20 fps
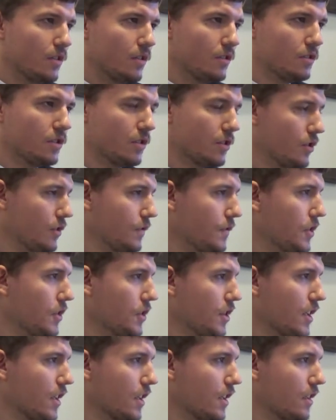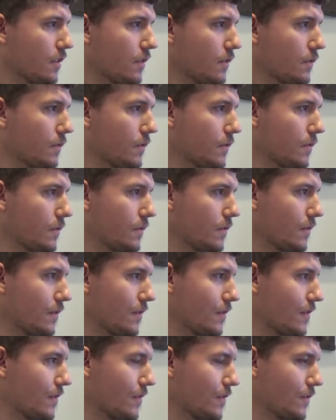Oczywiście
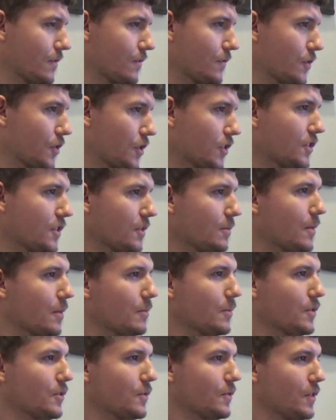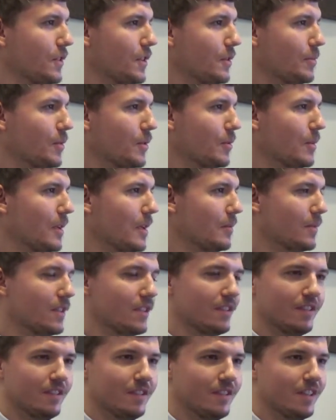wszyscy mamy swoje
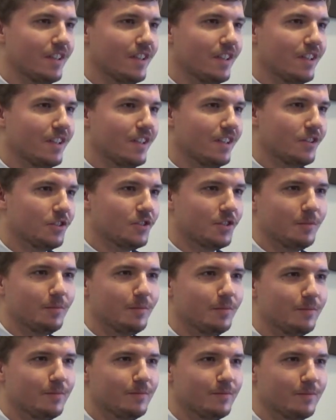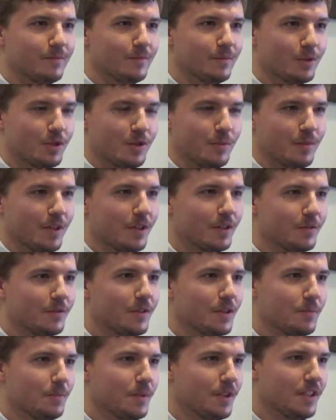problemy. Czasem może
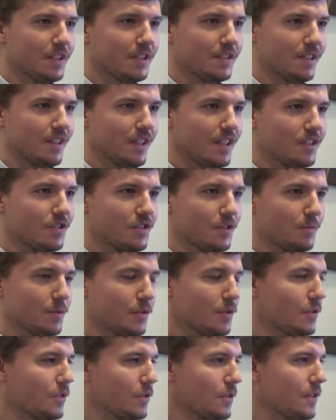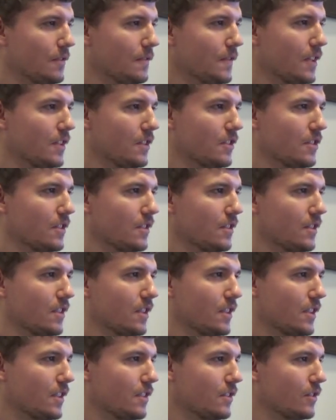brakować pieniędzy, ale żeby dokonywać
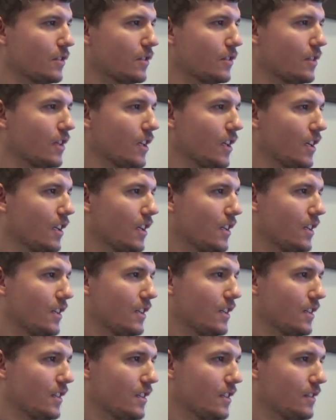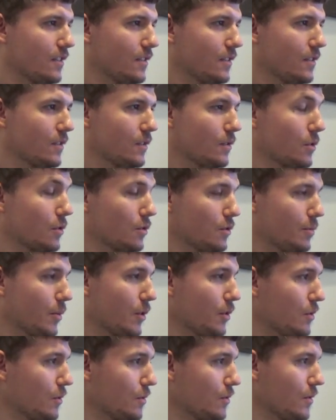takiego
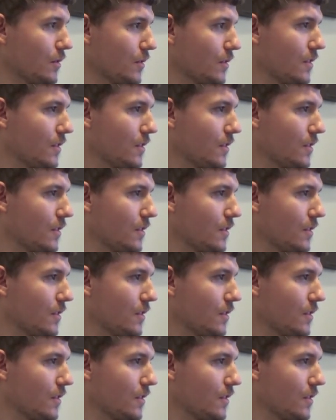rozboju.